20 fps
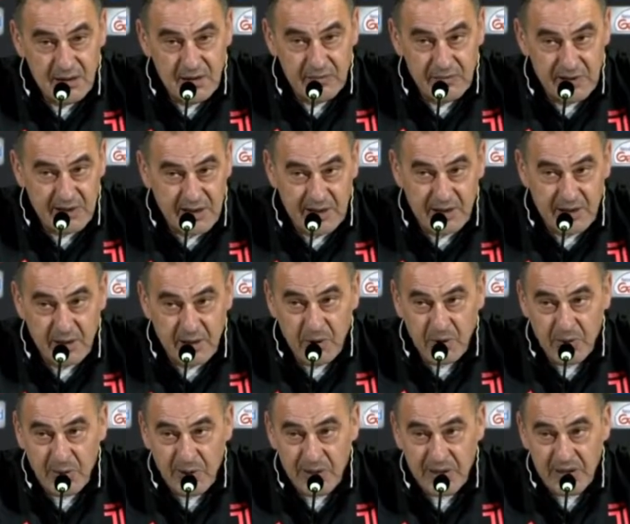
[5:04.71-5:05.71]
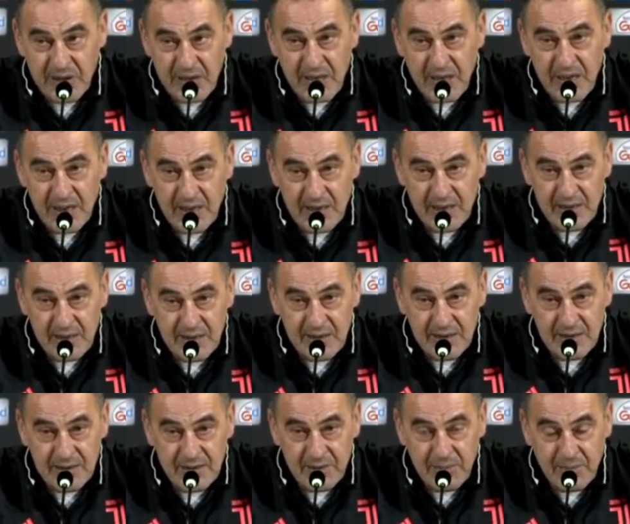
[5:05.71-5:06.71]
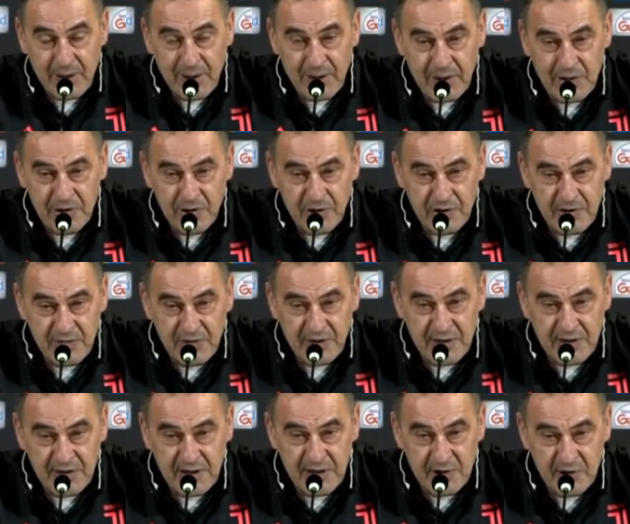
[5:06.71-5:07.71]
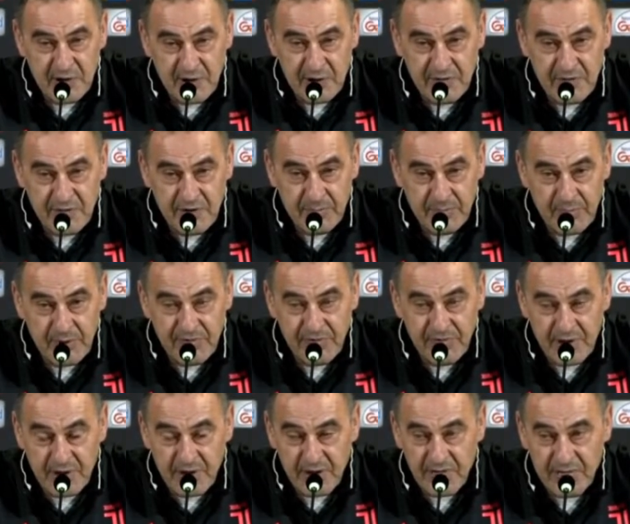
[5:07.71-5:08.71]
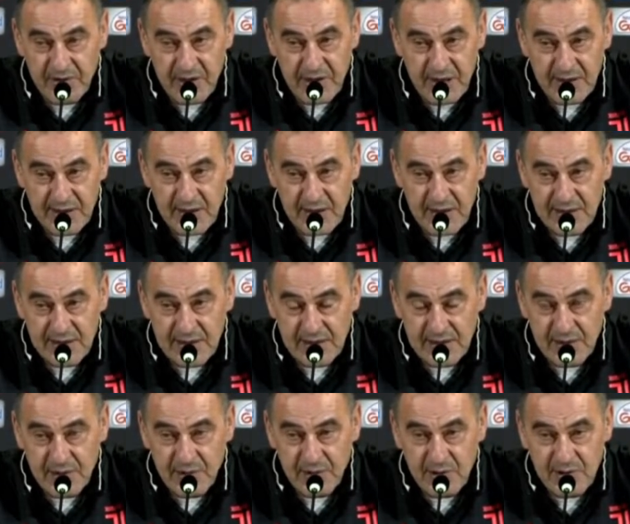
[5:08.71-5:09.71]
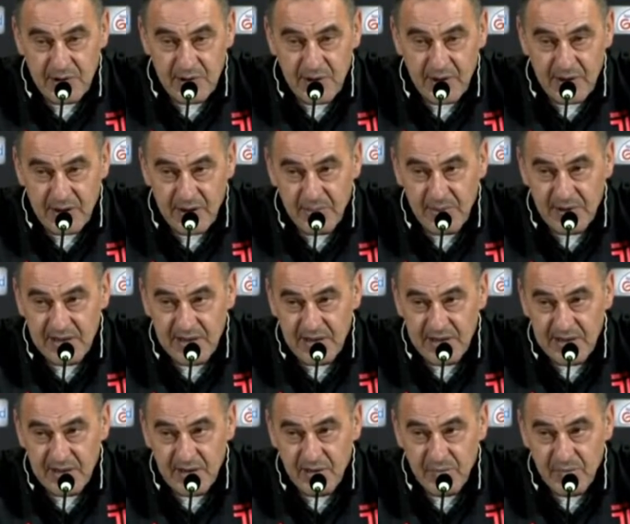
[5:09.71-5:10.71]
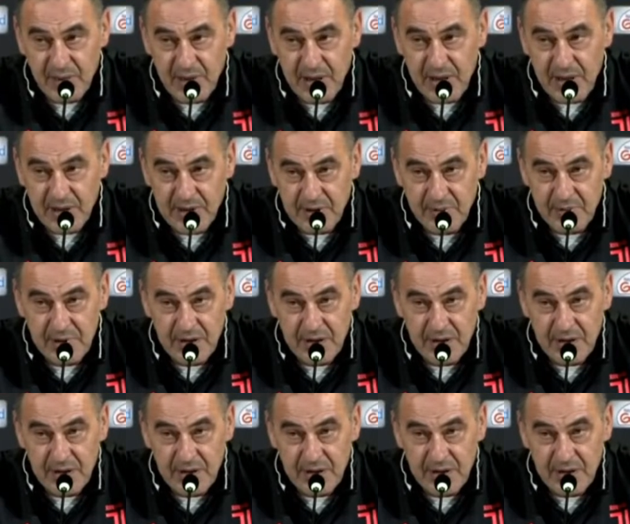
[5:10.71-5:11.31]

Ho visto anche buone qualità eh, di palleggio, di fraseggio di, per venire via da, da situazioni anche abbastanza complicate.